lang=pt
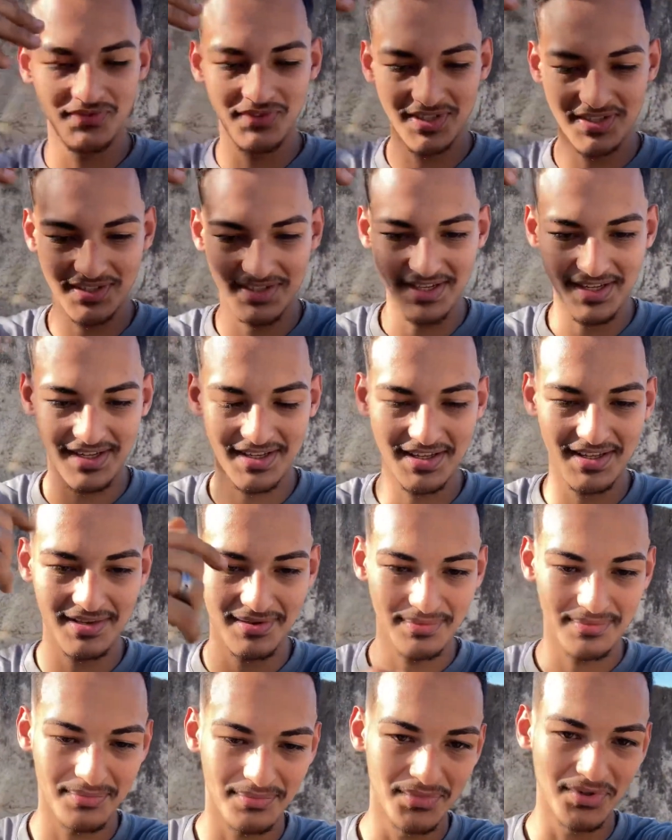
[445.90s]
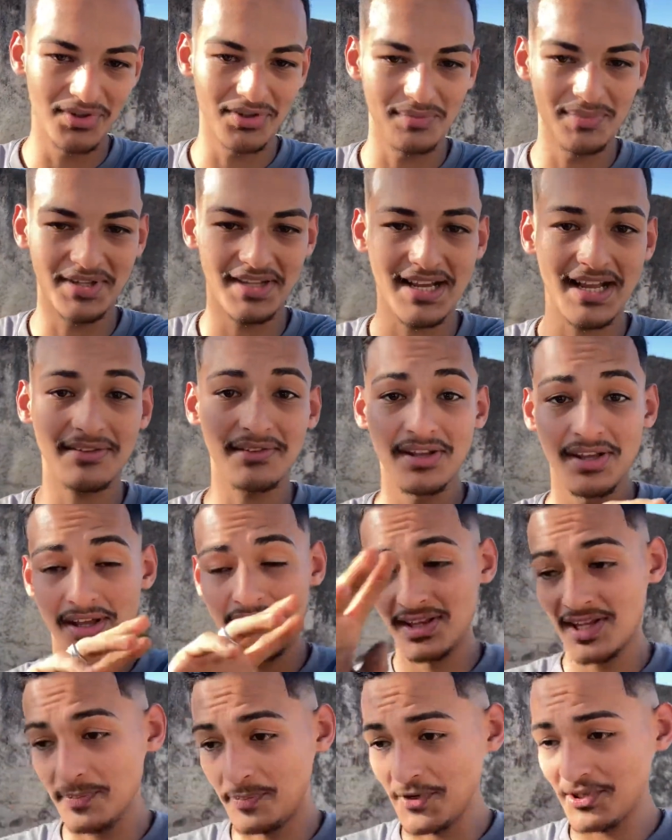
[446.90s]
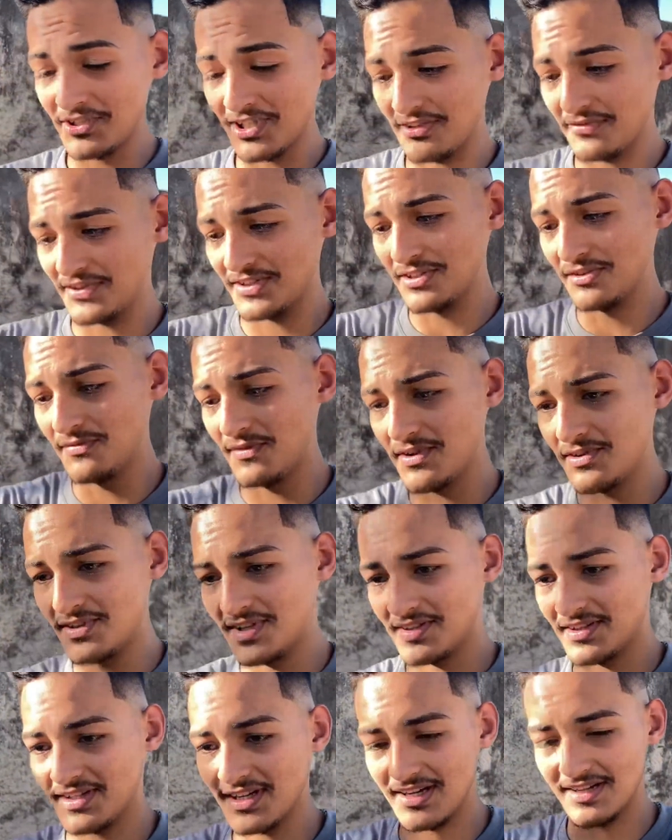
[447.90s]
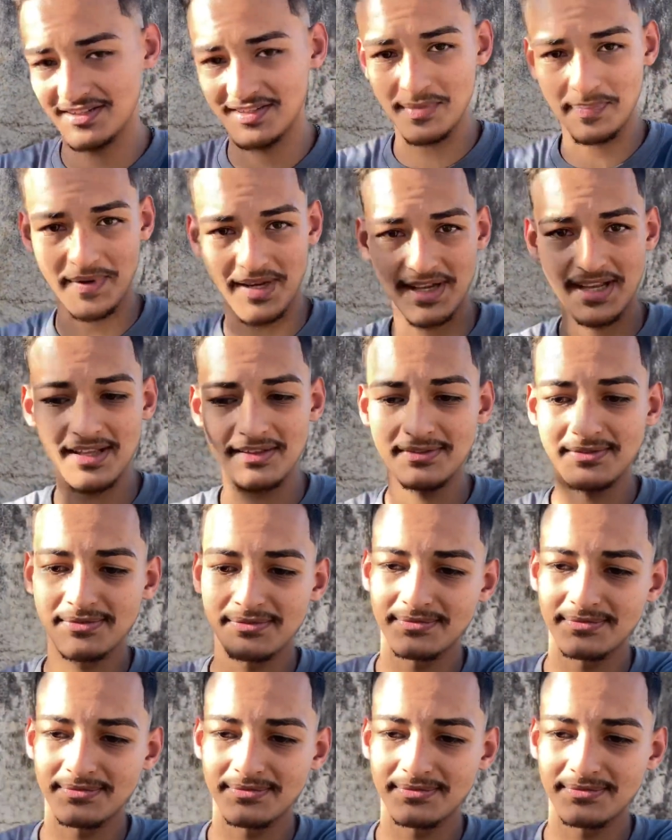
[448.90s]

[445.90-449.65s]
vídeo até aqui, muito obrigado. Depois eu quero fazer um vídeo desse carro aqui separado,